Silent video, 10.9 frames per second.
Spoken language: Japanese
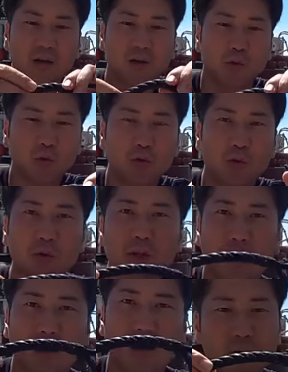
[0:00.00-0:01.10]
寄っとった
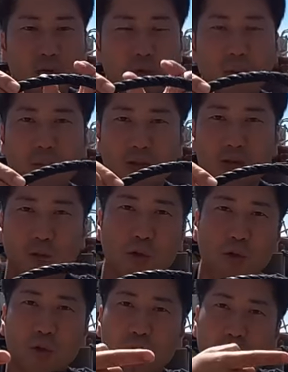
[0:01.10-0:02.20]
らこのまま
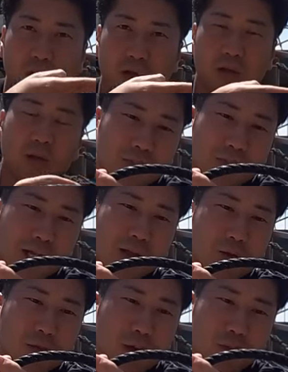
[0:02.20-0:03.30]
ストレートでいくよりなん
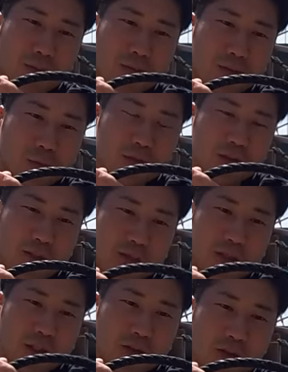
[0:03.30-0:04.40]
ていうんやろどうせずす
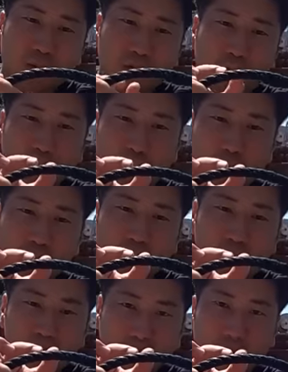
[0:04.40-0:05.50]
れんやここの
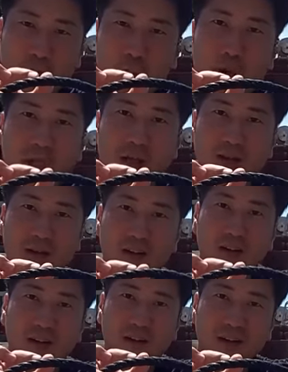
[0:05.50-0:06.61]
密度が濃いやん、
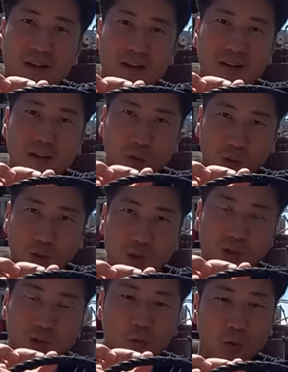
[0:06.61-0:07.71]
はいはい、糸の、は
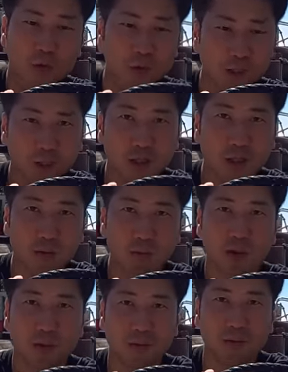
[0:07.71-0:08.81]
い、じゃないかなと思うん
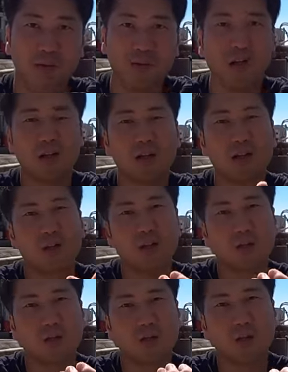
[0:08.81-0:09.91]
やけどただ
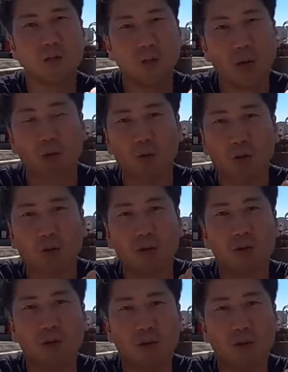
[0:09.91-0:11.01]
それとまあこの
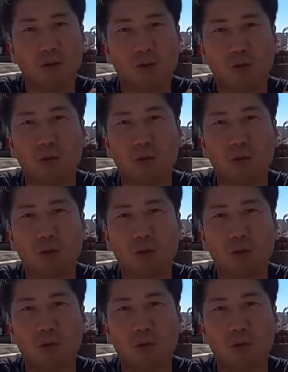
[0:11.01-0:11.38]
伸